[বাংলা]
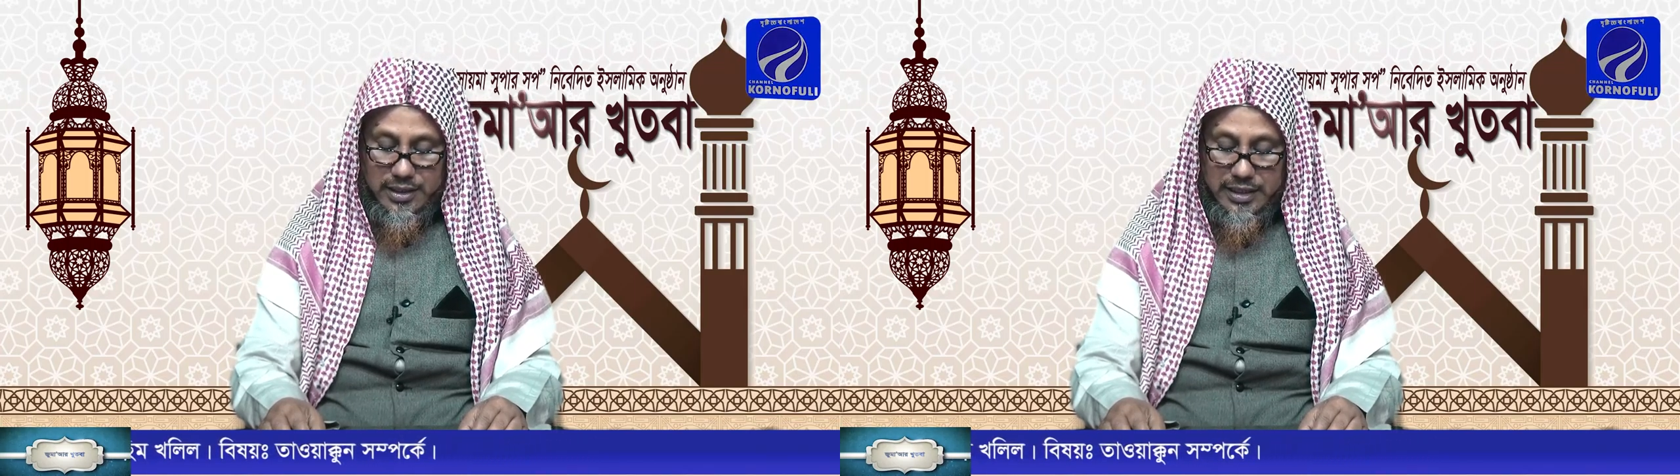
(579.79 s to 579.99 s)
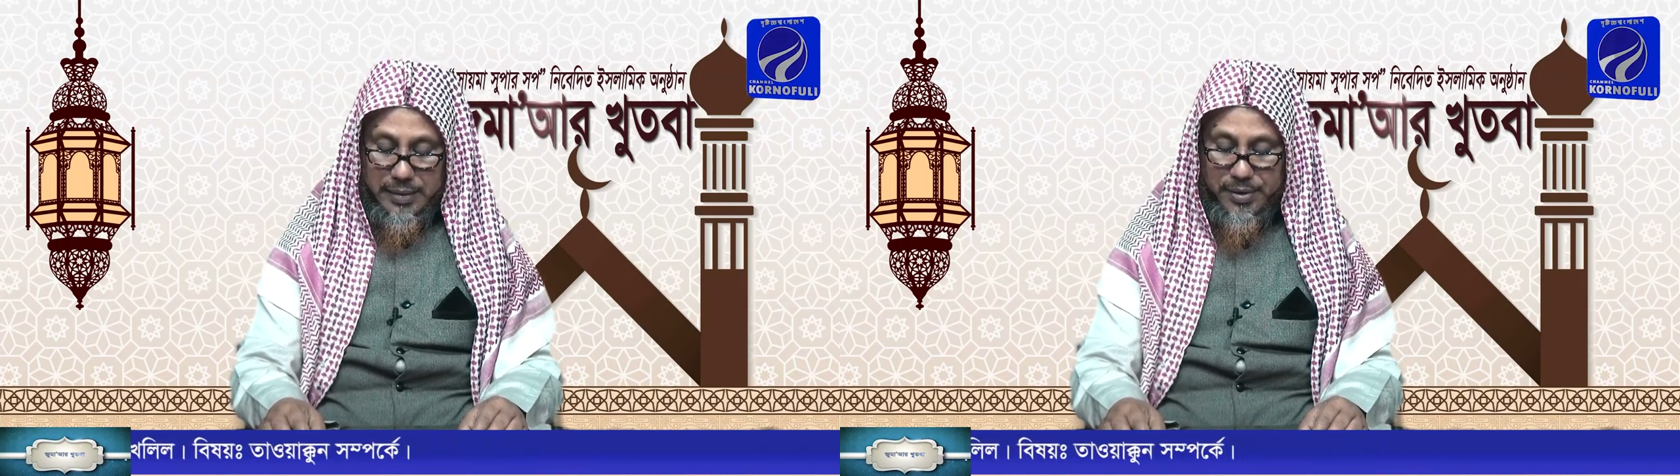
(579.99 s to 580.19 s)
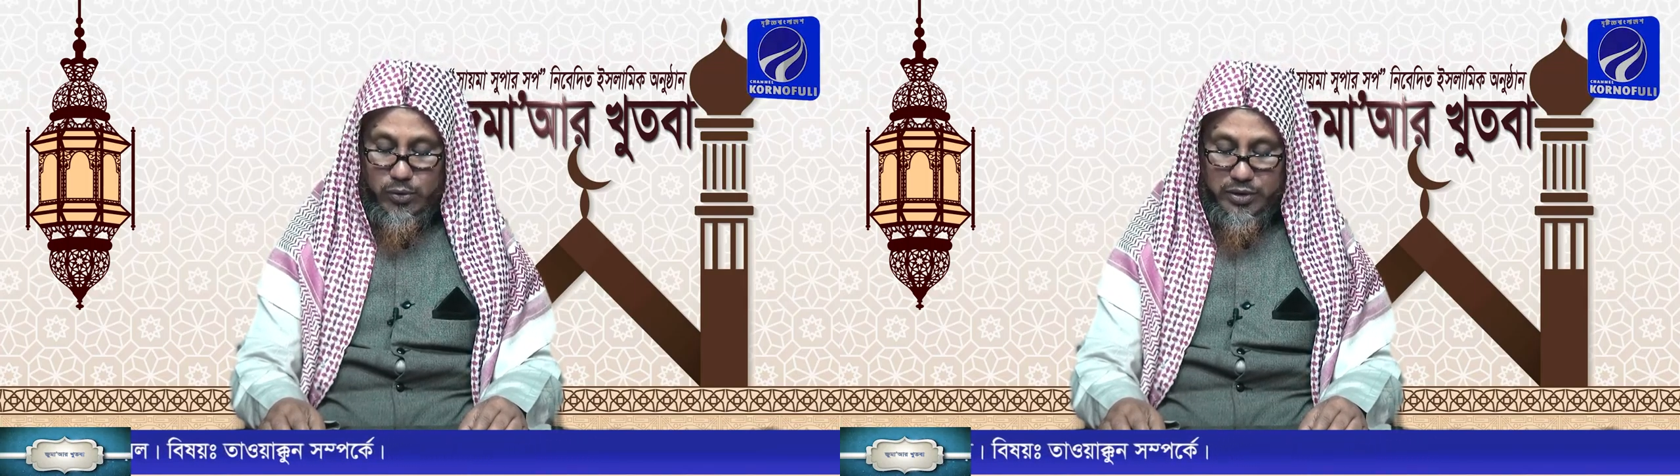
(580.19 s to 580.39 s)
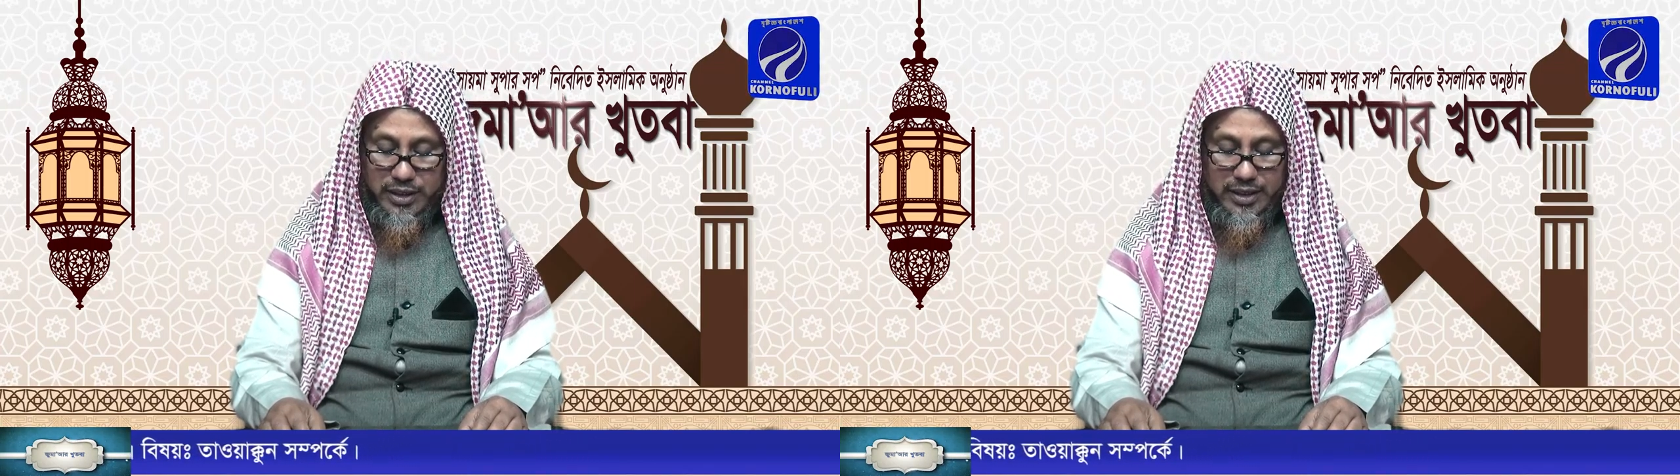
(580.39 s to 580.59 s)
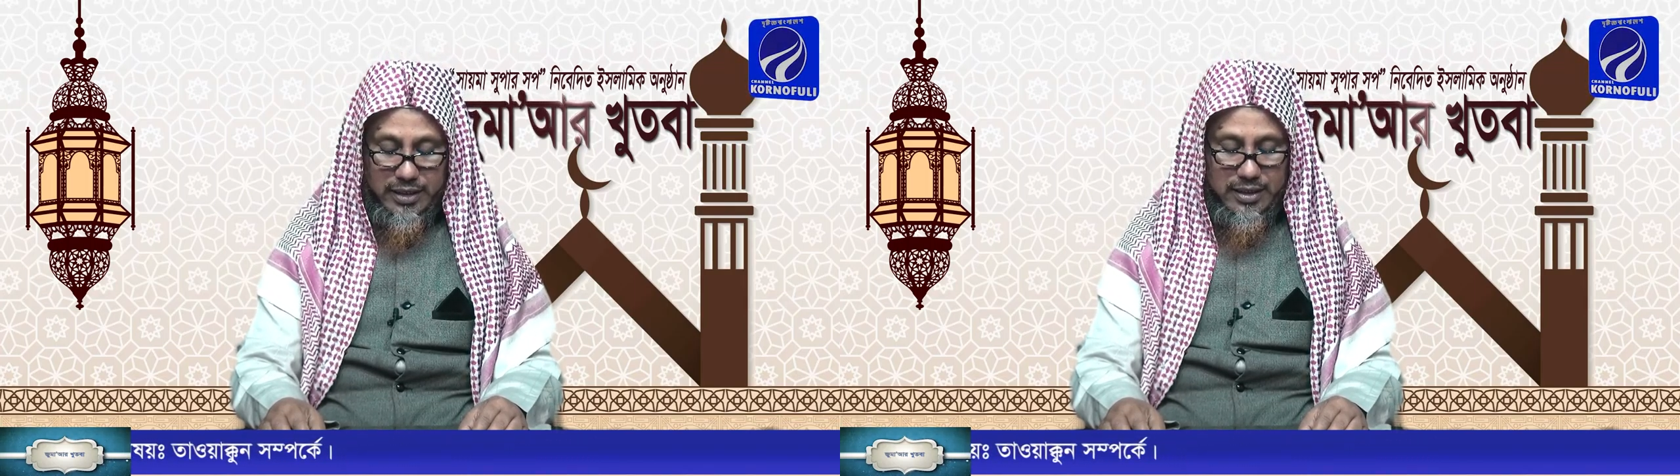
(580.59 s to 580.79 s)
কেঁপে
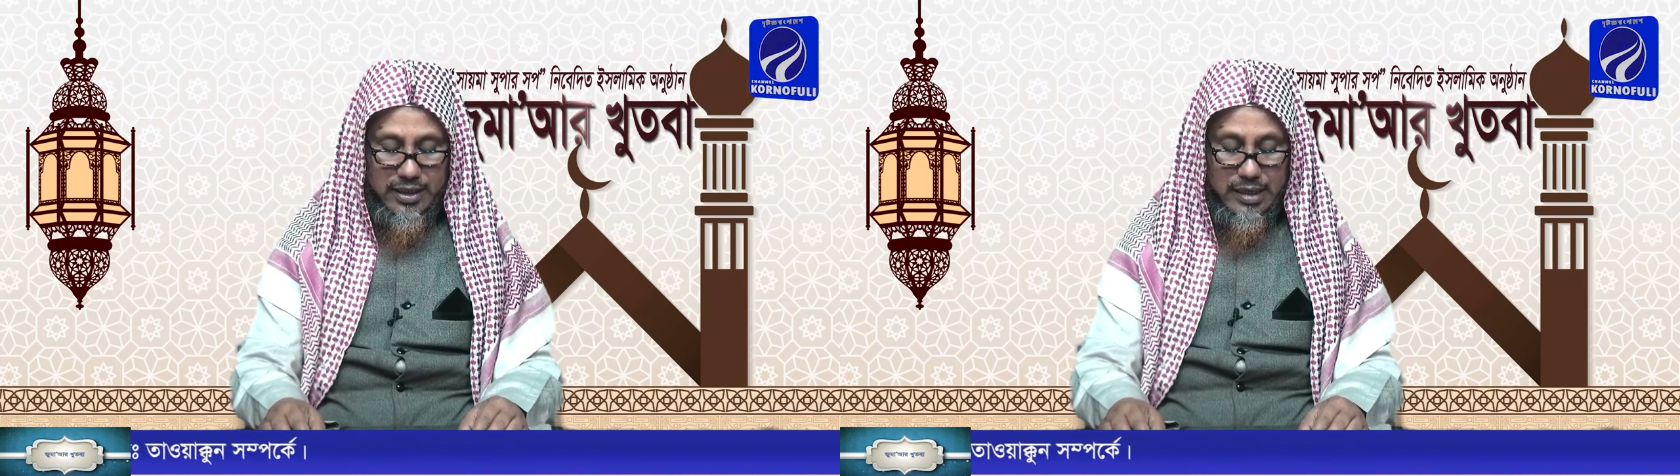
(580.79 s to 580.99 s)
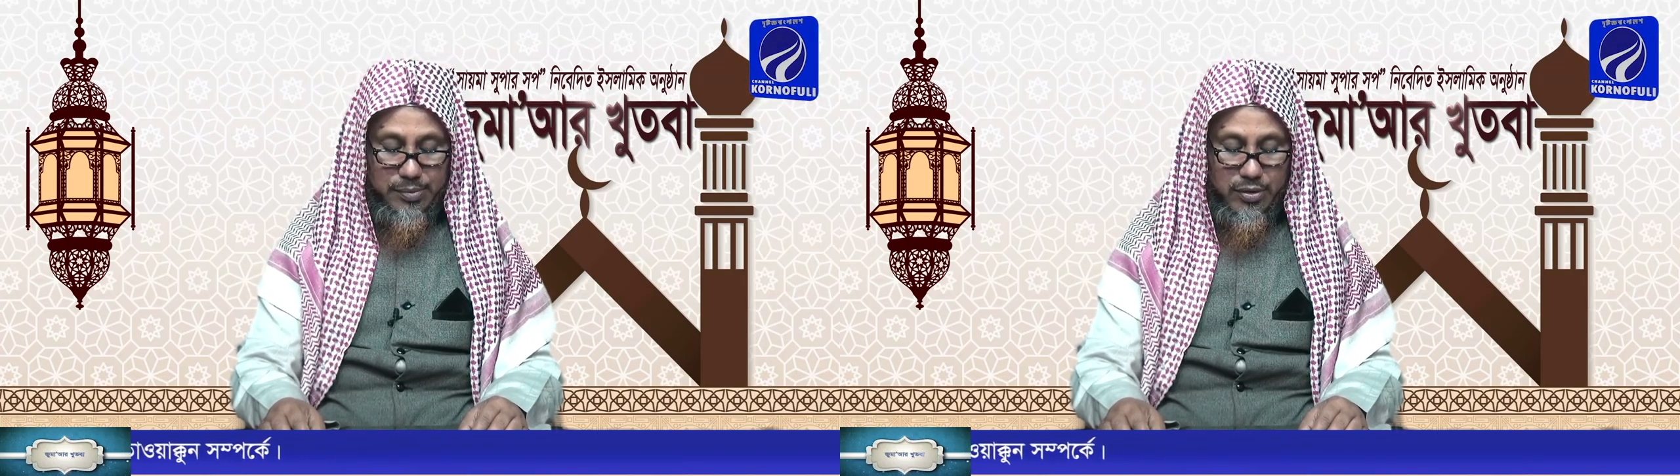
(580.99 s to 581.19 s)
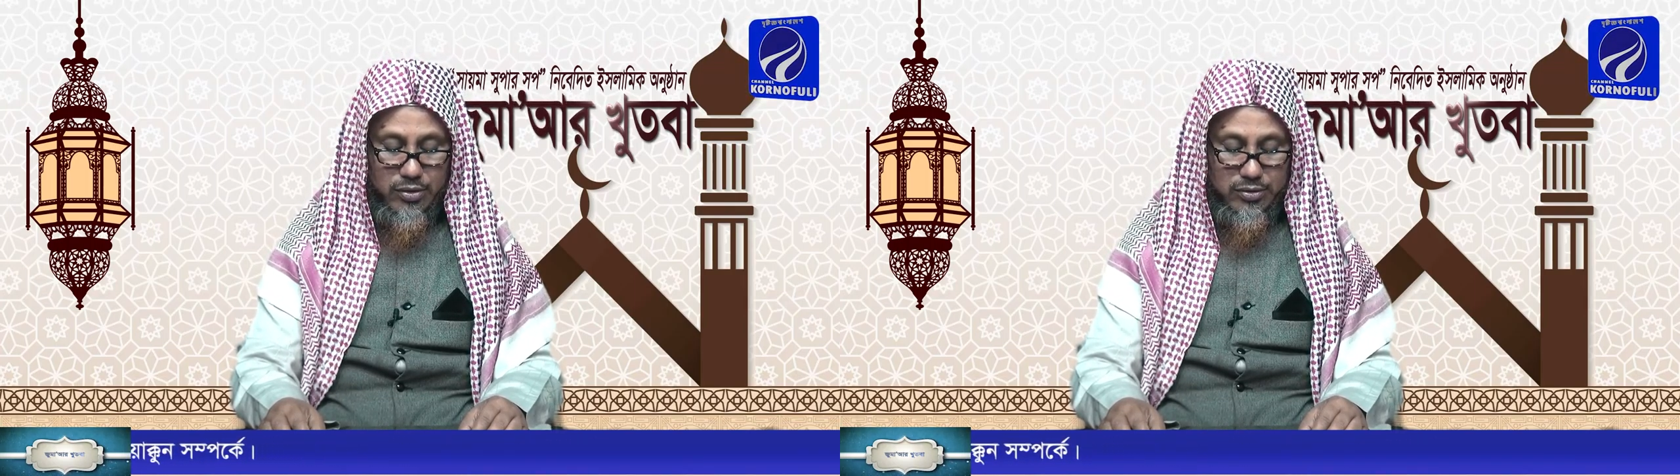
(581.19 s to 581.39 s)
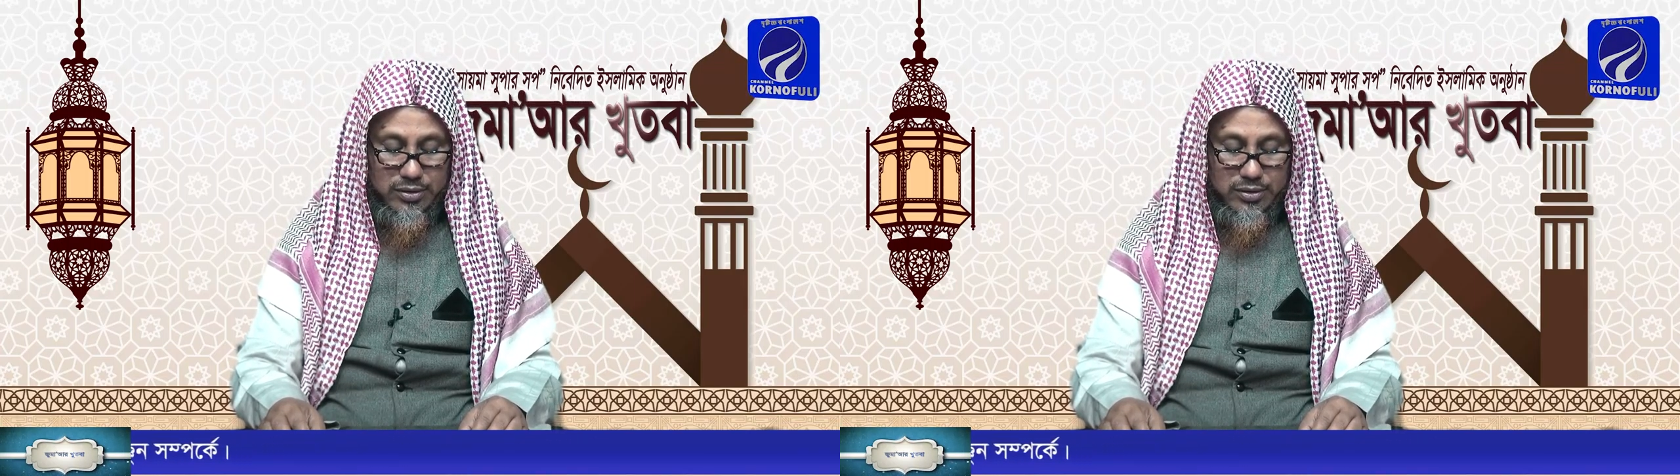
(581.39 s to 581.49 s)
ওঠে এবং